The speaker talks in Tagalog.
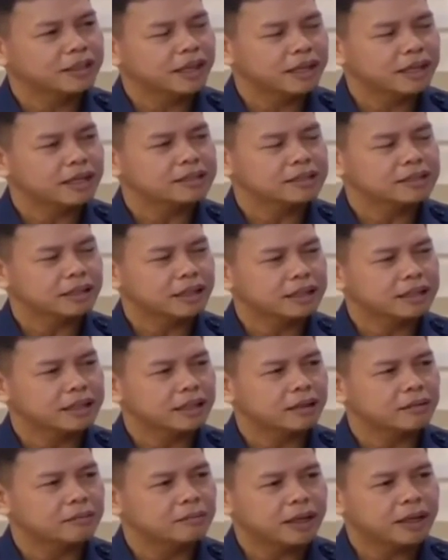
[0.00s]
Dayan sa
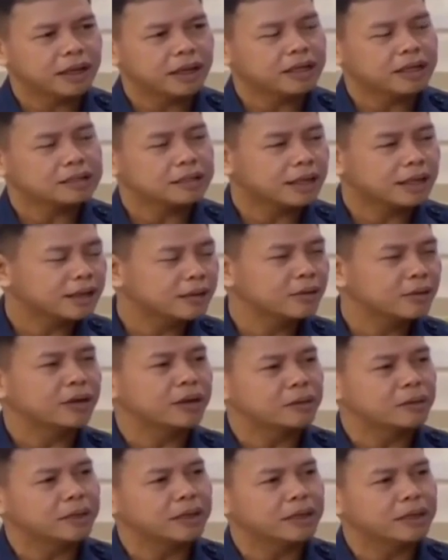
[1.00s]
kanya para lang sa
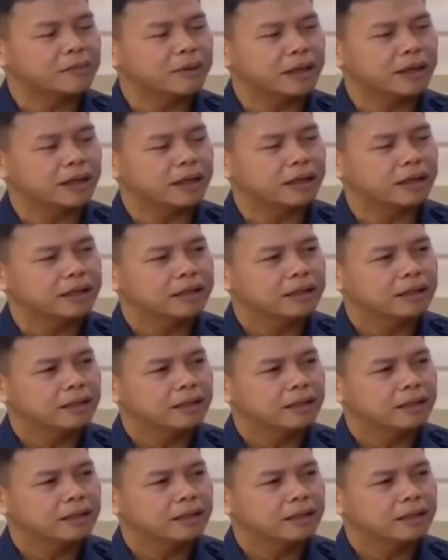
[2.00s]
ganun na naman ng mga